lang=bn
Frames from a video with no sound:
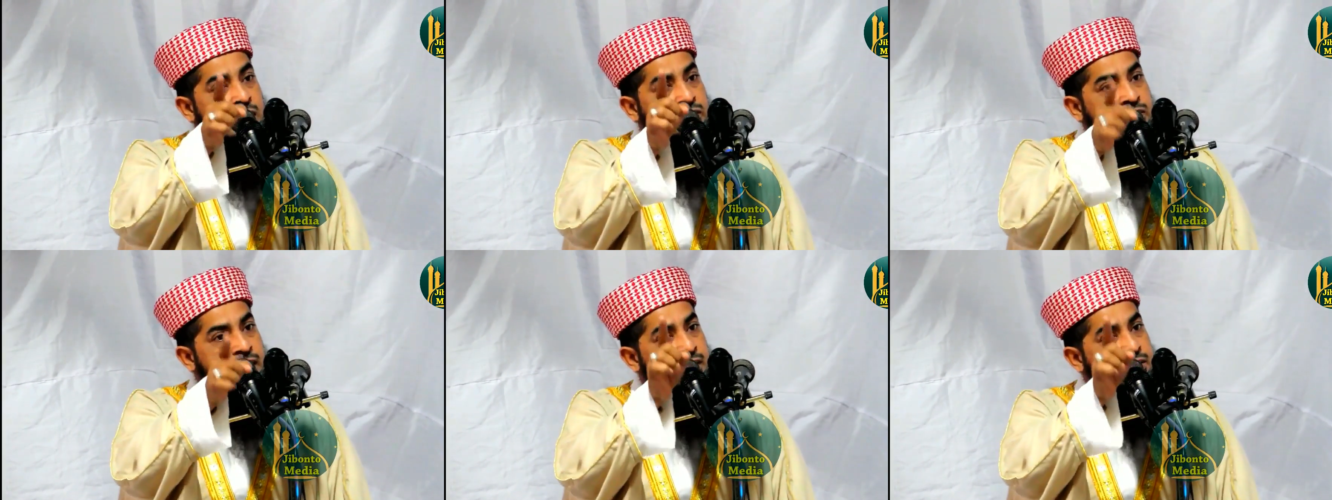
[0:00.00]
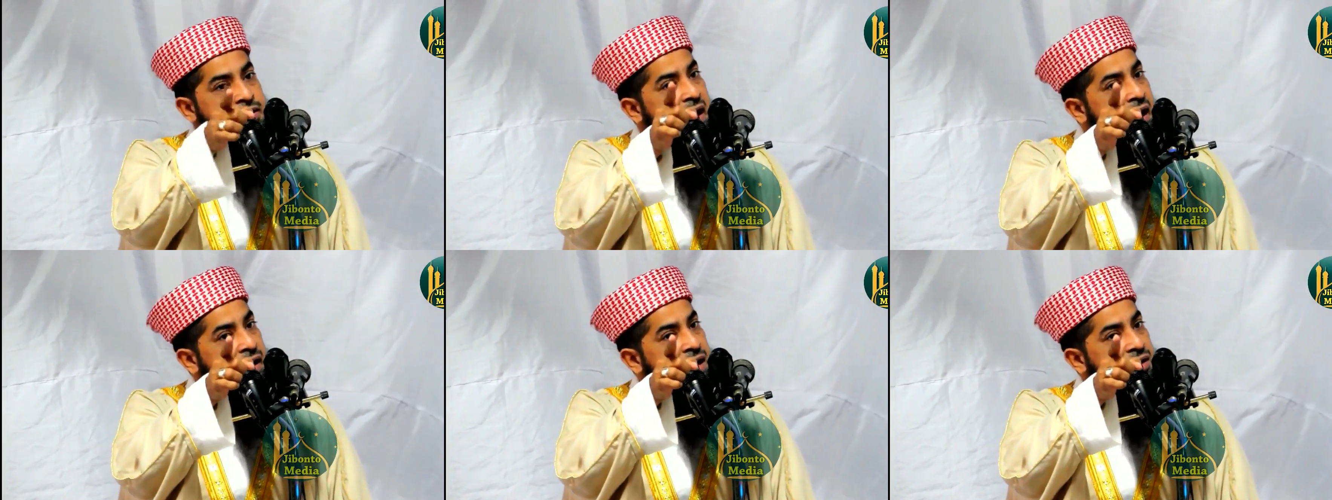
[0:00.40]
যারা
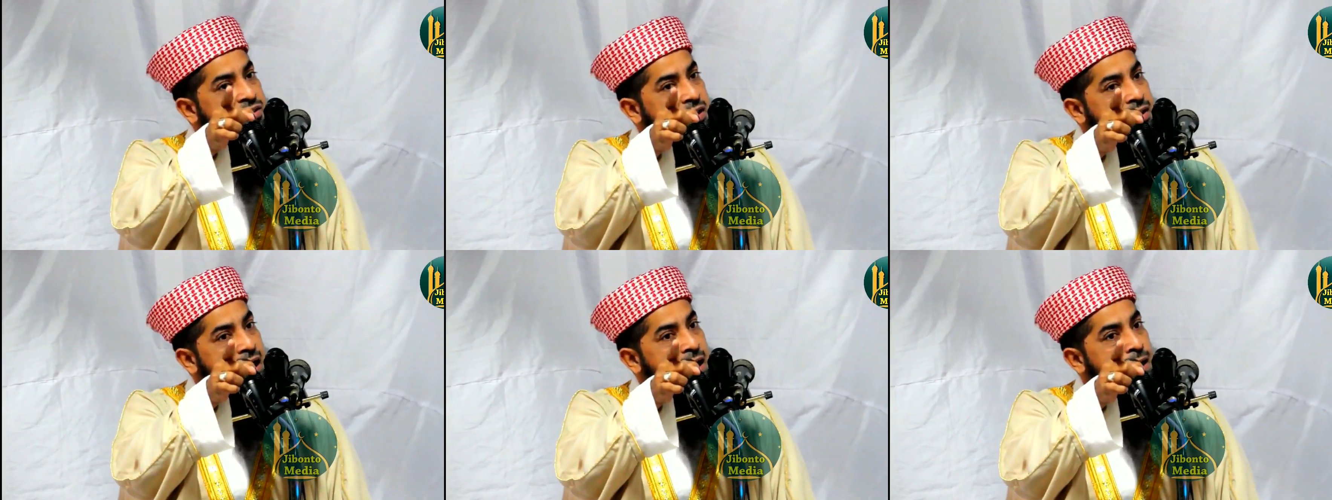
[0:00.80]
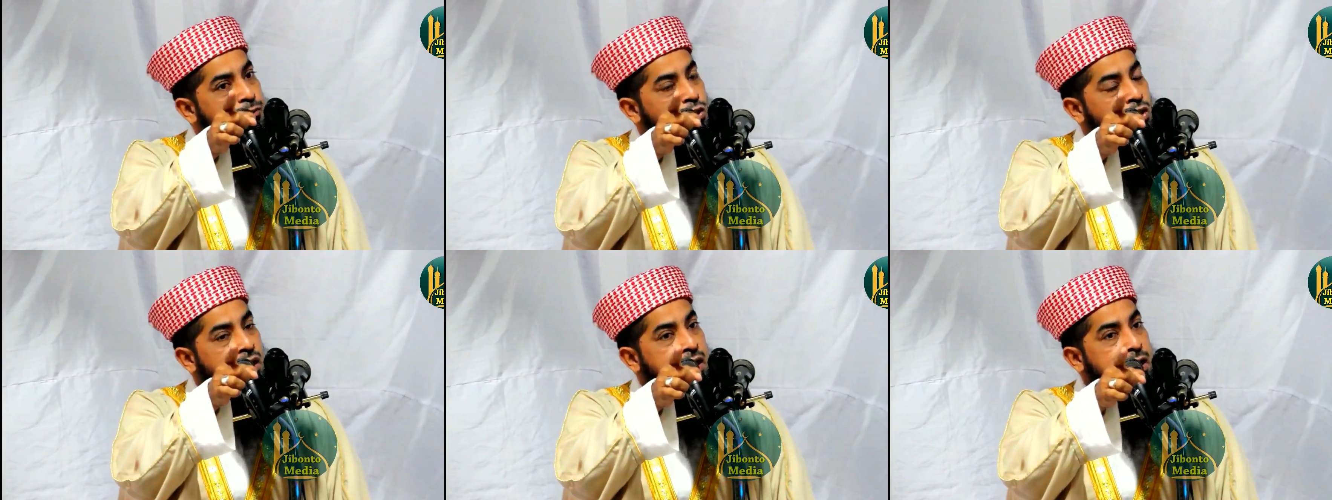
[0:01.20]
চেয়ারে আছেন
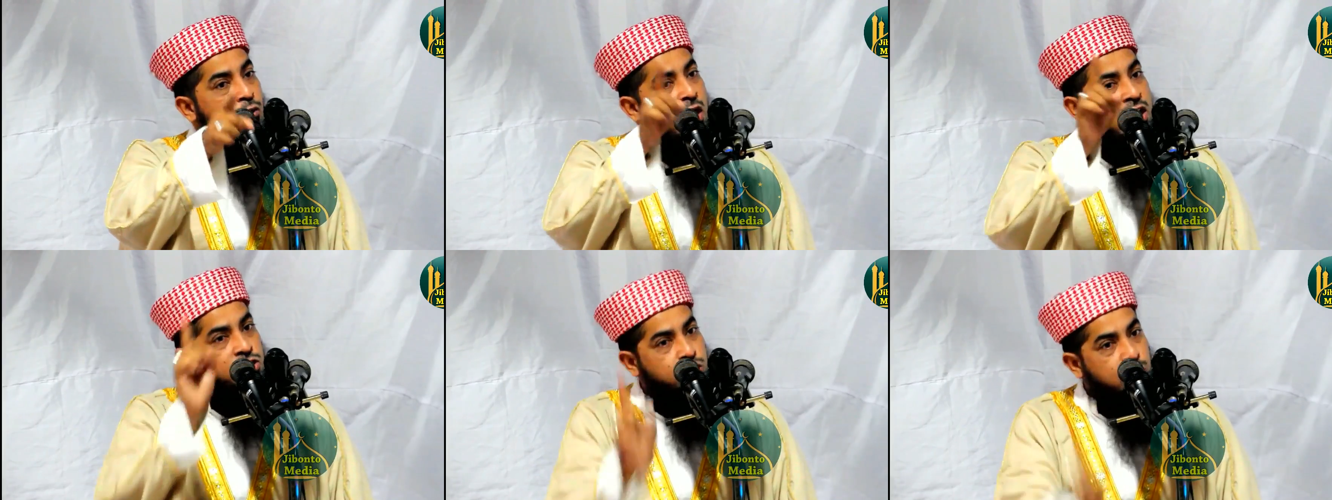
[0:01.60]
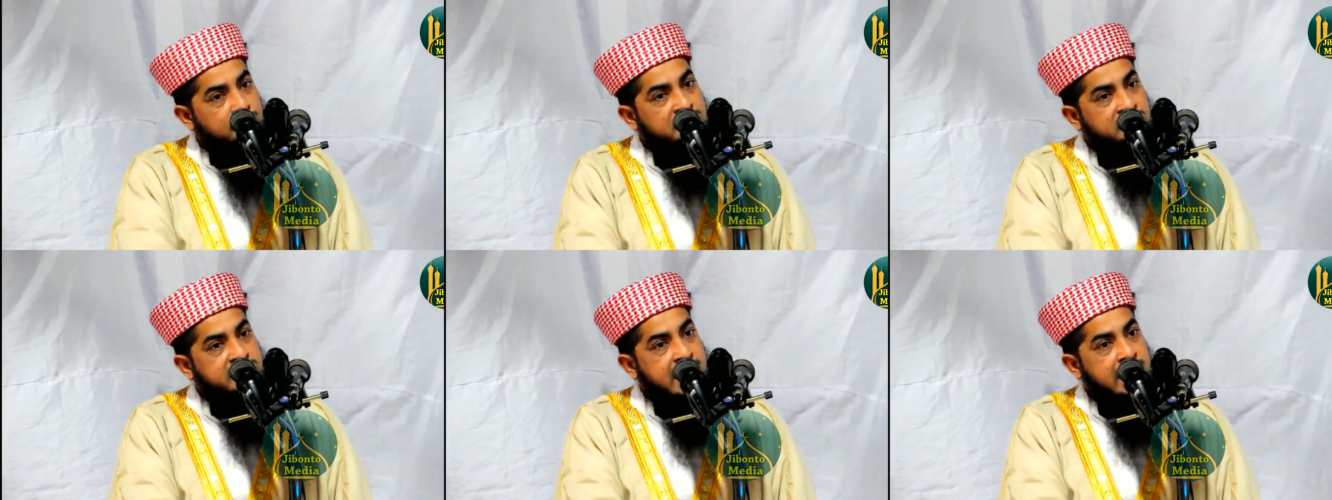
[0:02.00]
আলহামদুলিল্লাহ ওয়াজ
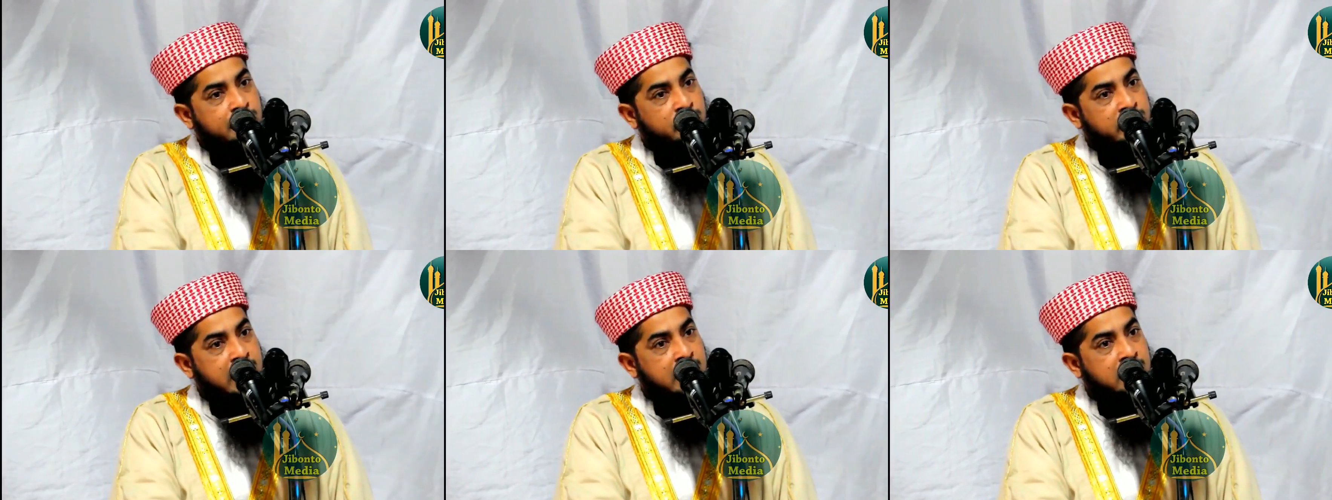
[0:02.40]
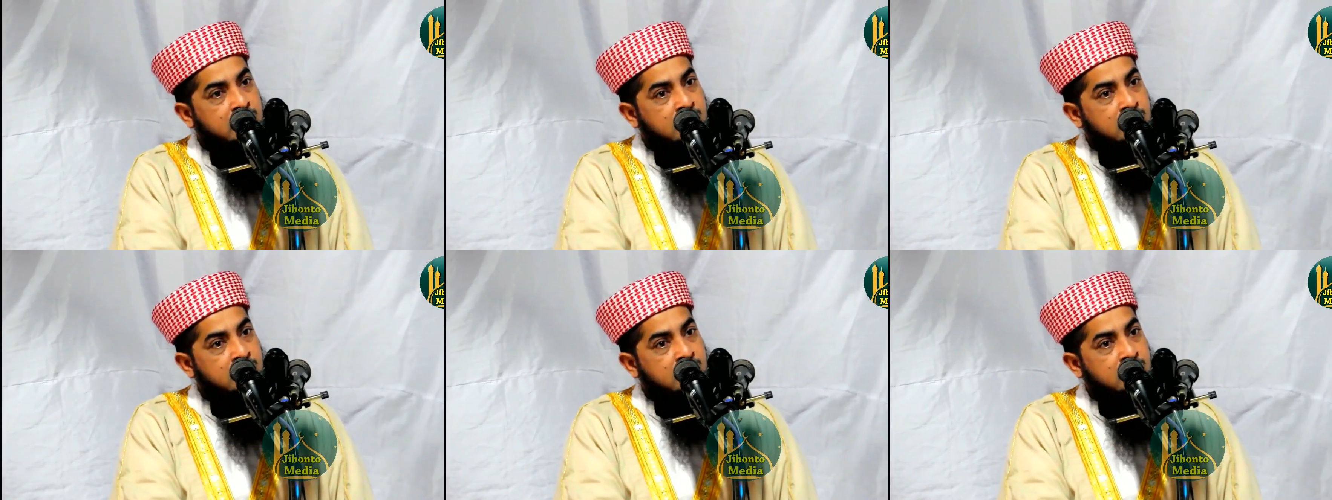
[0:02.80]
শুনবেন চেয়ারে বইয়া